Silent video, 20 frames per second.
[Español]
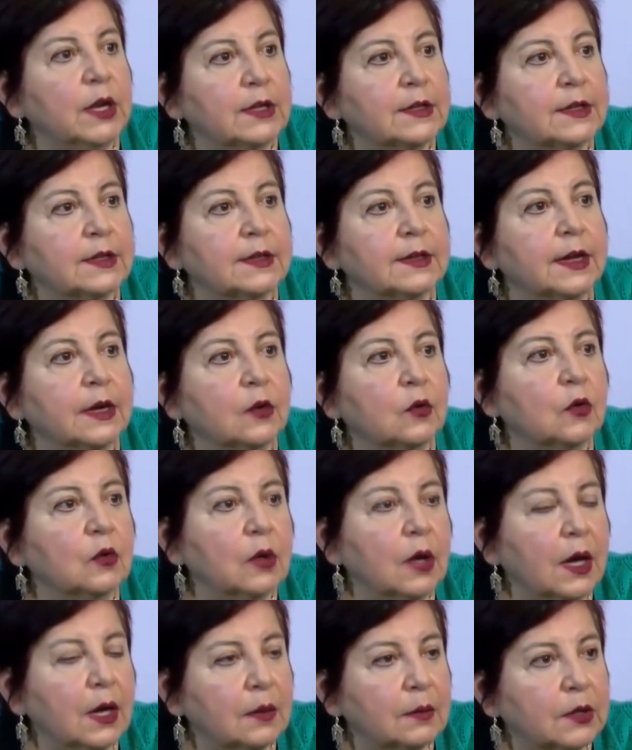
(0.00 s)
Morales está
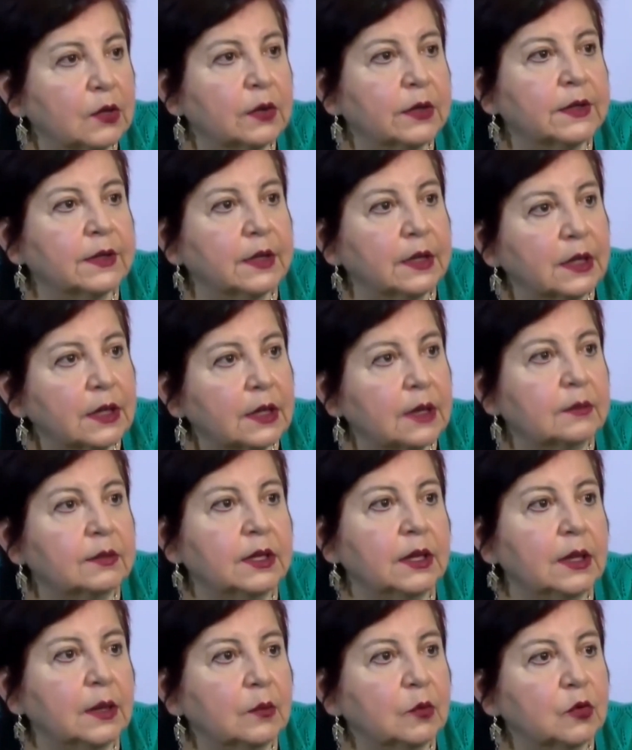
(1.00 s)
con Álvaro García y
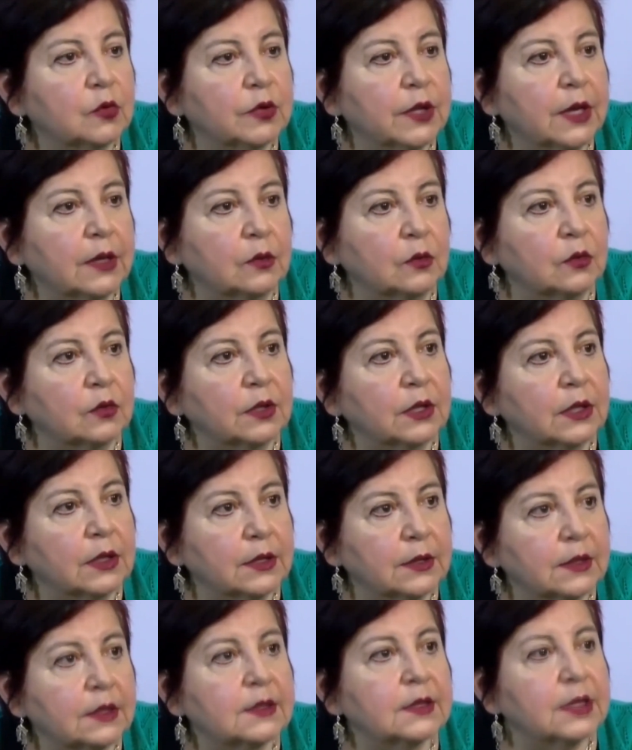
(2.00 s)
Gabriela Montaño. Y
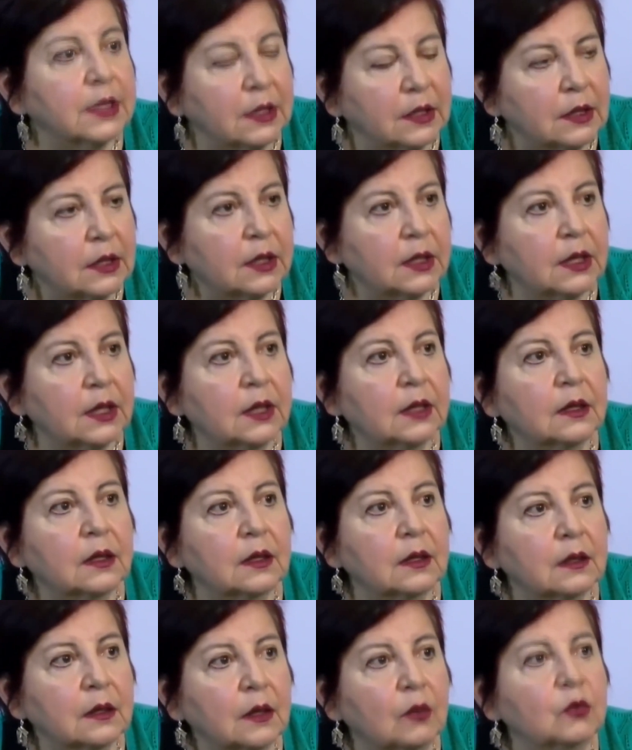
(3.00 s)
él dice, sí,
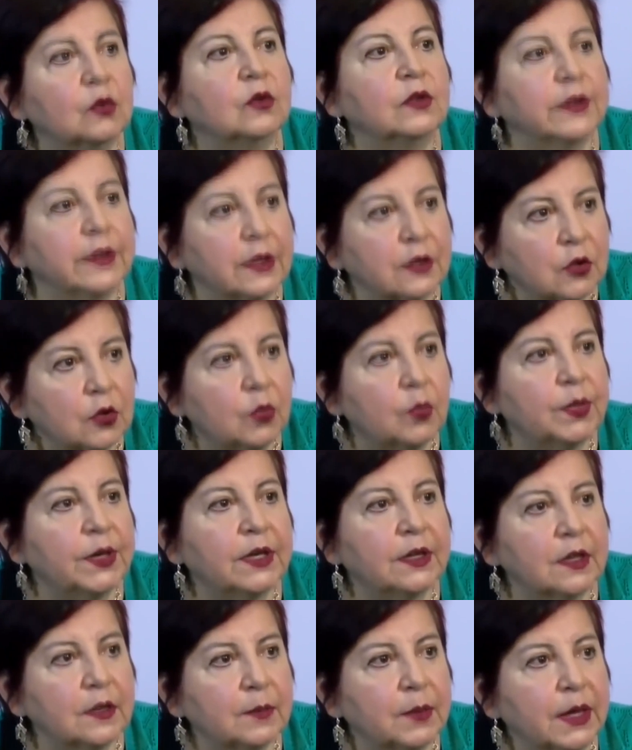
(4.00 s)
tienen
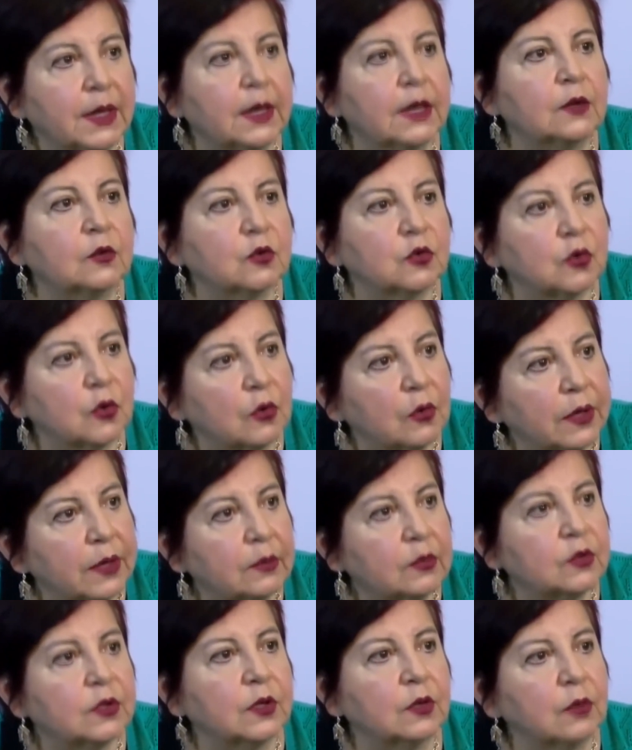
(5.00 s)
autorización para despegar no
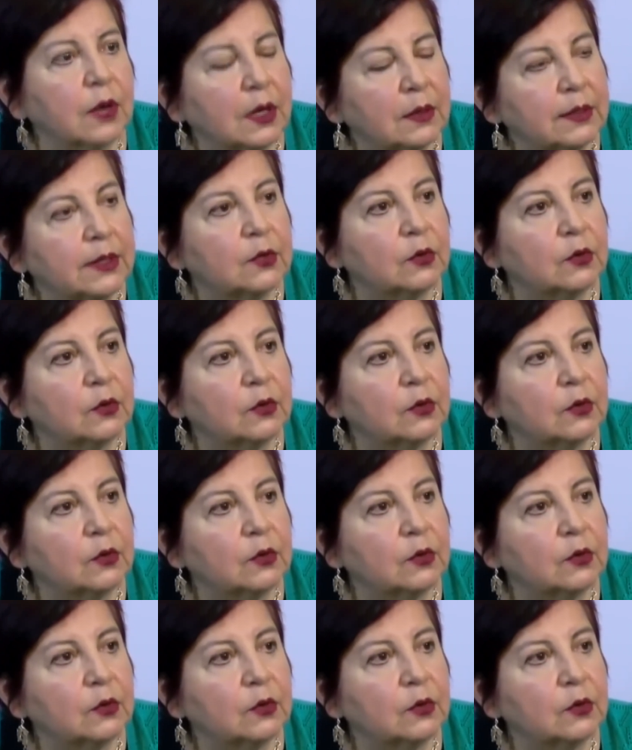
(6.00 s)
solo Evo, sino